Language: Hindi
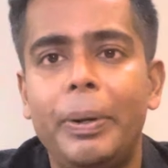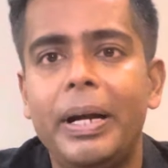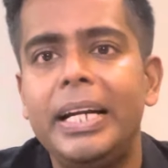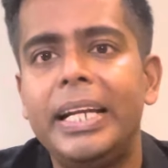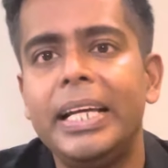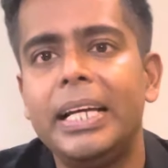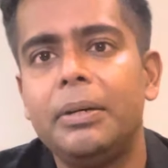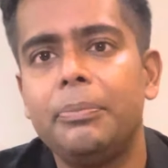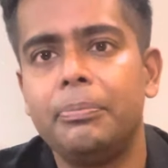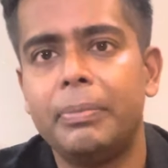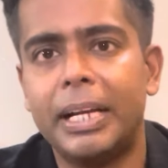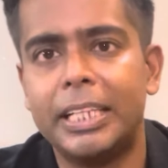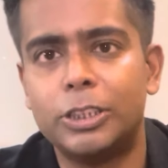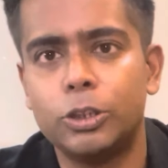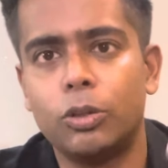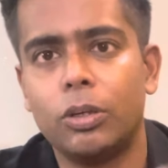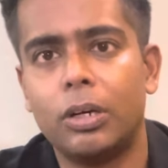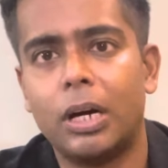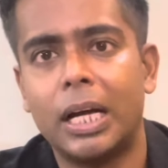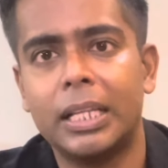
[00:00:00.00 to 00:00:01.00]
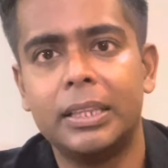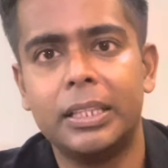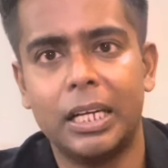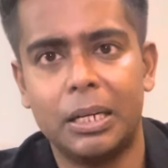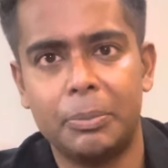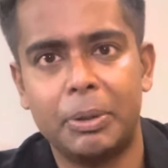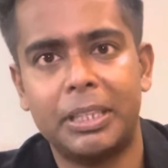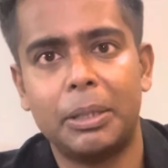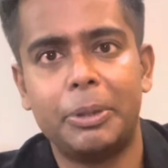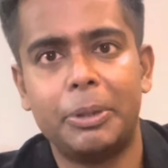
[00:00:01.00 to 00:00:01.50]
बिल्डिंग में जो अंदर
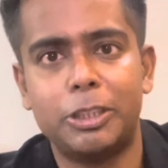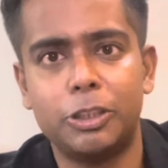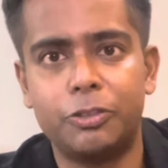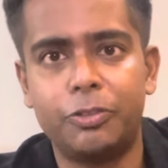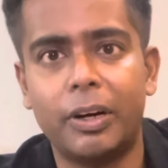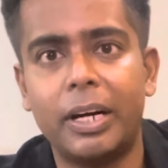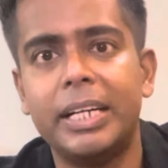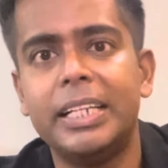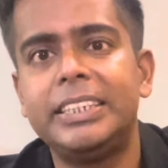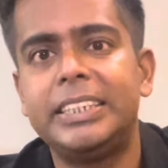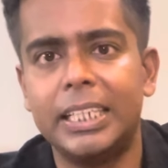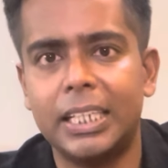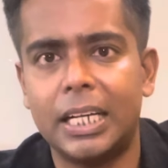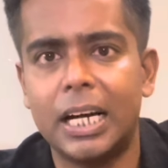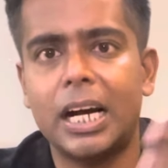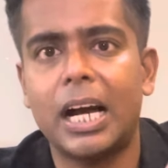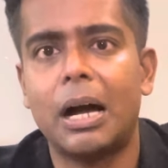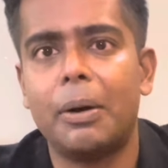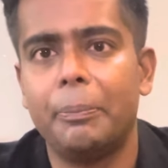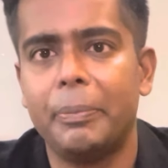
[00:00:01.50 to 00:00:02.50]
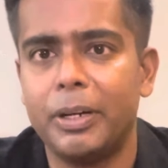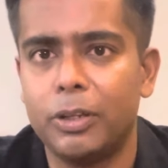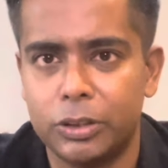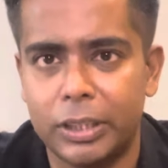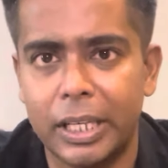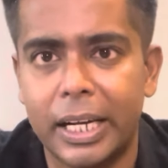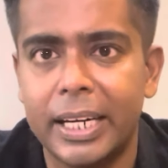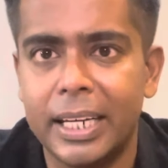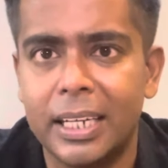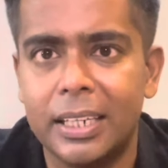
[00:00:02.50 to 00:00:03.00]
मतलब ये जो फर्निशिंग का काम में
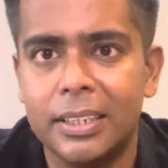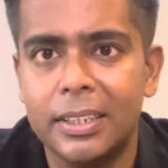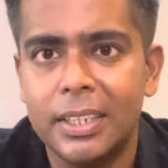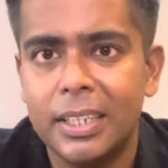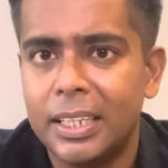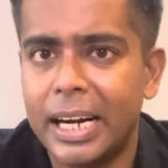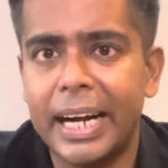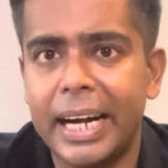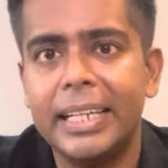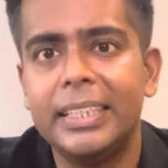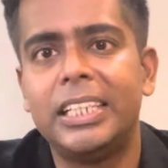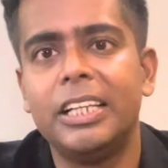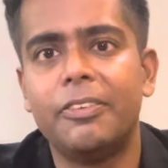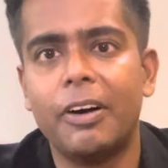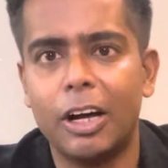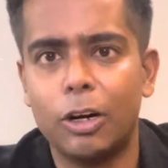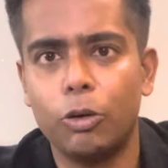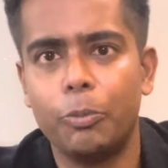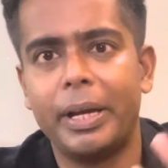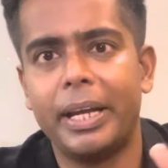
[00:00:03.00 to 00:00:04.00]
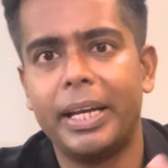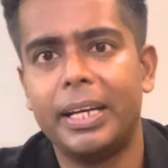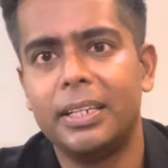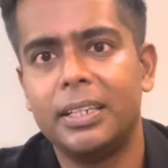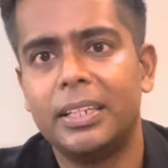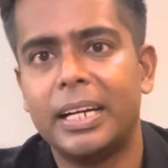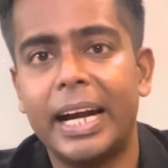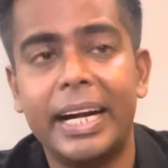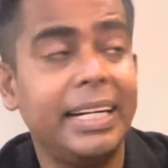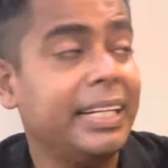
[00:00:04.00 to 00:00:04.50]
होता है ना राइट दीवारों में
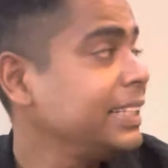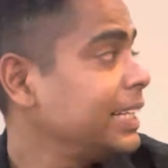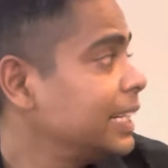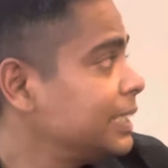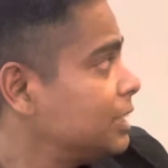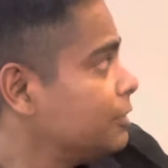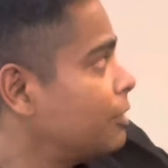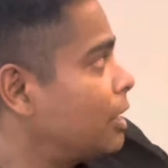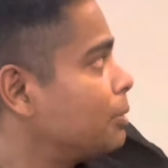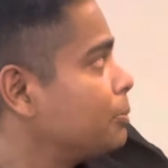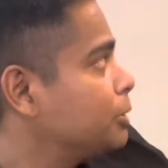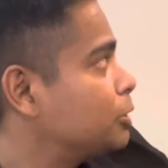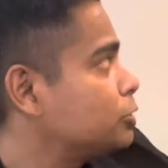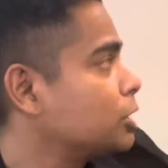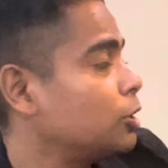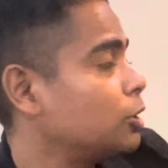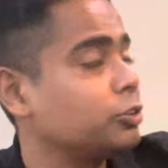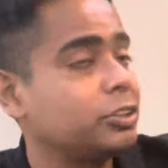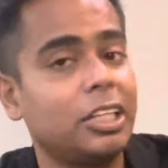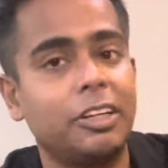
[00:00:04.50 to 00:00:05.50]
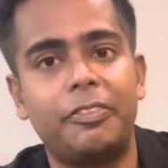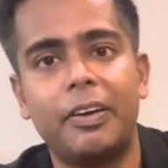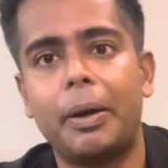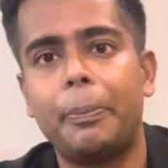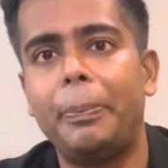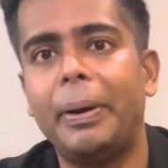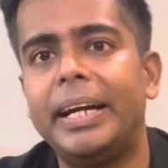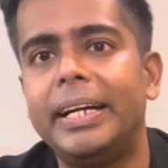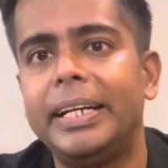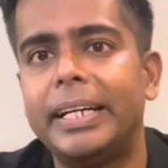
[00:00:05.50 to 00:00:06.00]
राइट ये दीवार में तो चलो सिर्फ एक
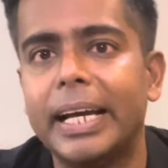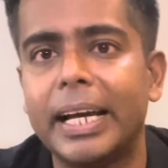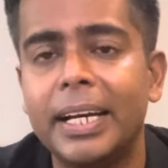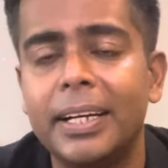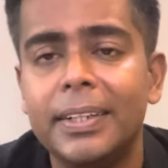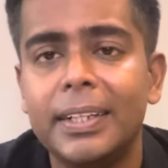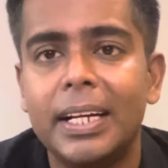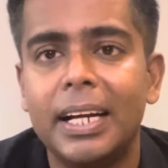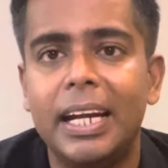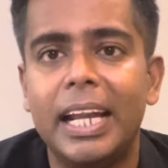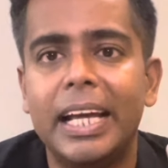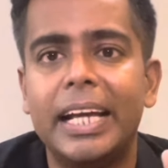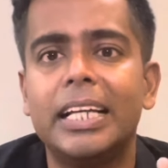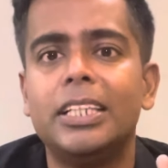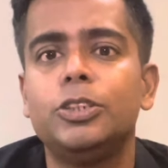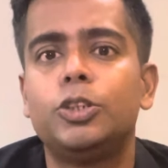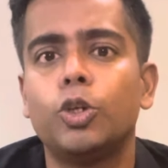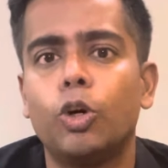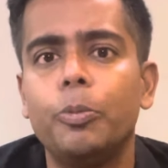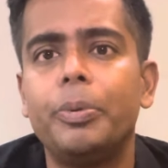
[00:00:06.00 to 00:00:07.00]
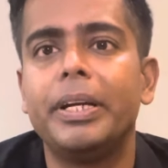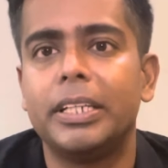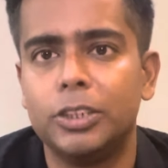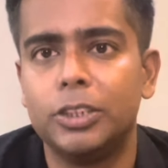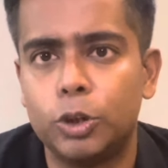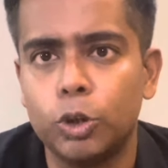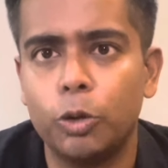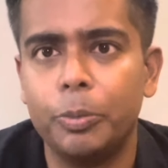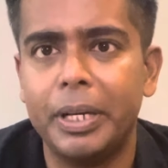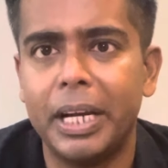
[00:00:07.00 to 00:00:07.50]
पेंट है लेकिन जो भी
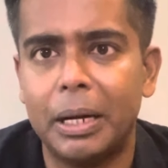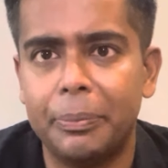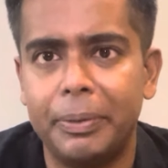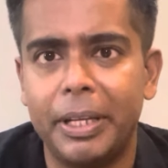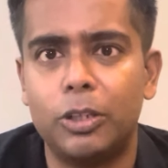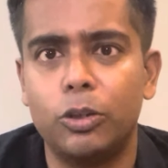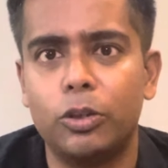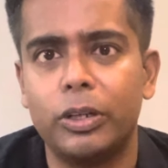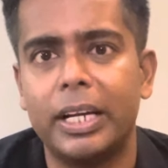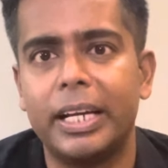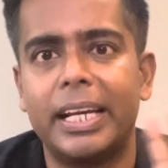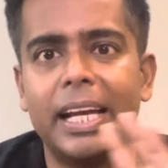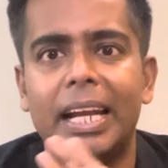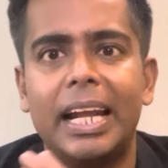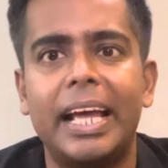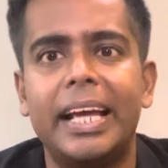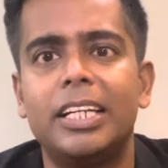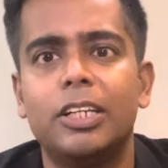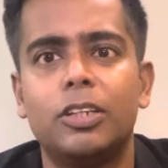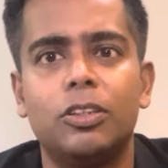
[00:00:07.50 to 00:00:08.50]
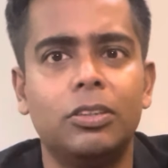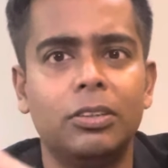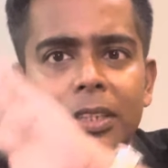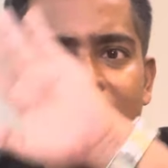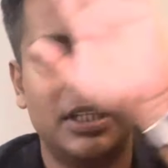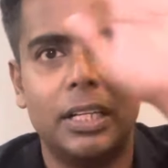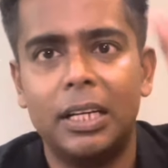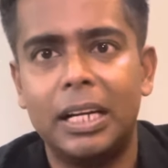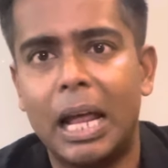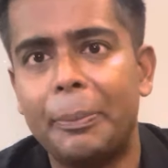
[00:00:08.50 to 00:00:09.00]
जो भी आप देखोगे कि लाइक यू नो
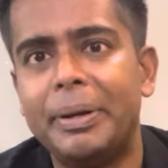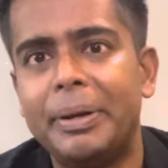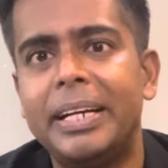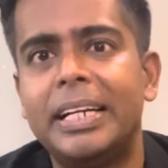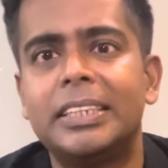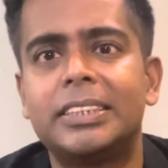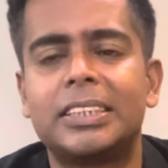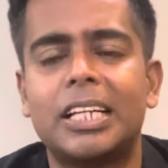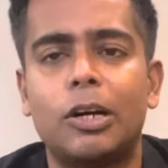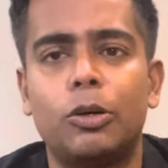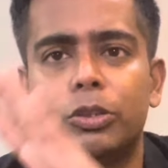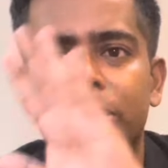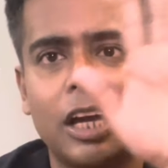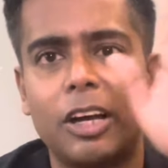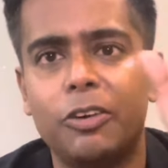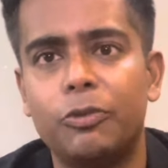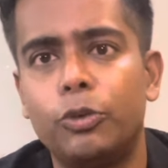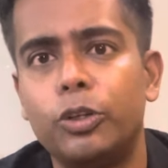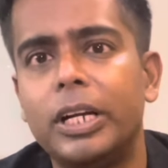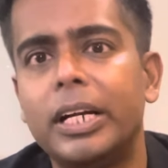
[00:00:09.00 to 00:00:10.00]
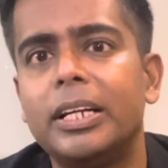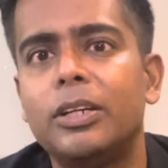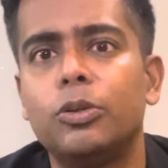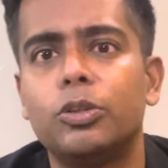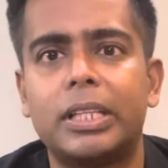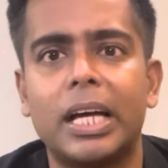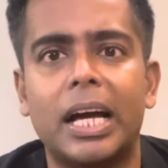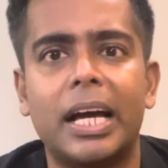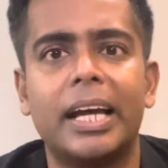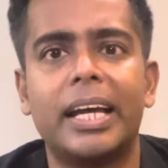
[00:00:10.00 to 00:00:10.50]
लेमिनेट्स का होता है वुडन
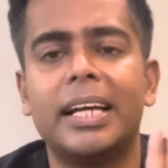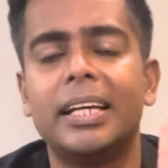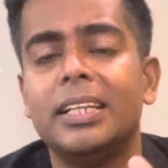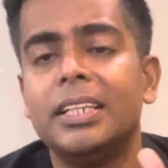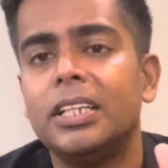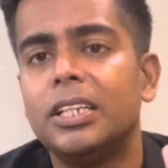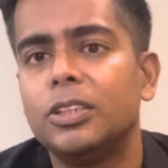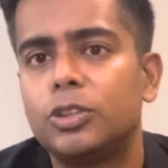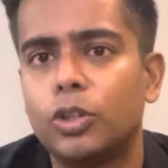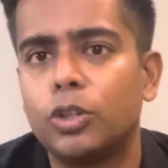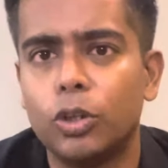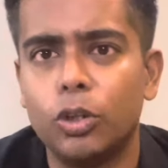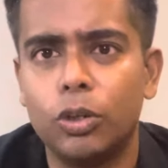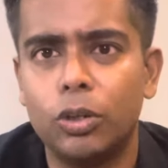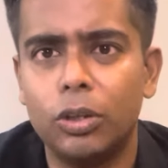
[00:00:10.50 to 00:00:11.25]
होता है तो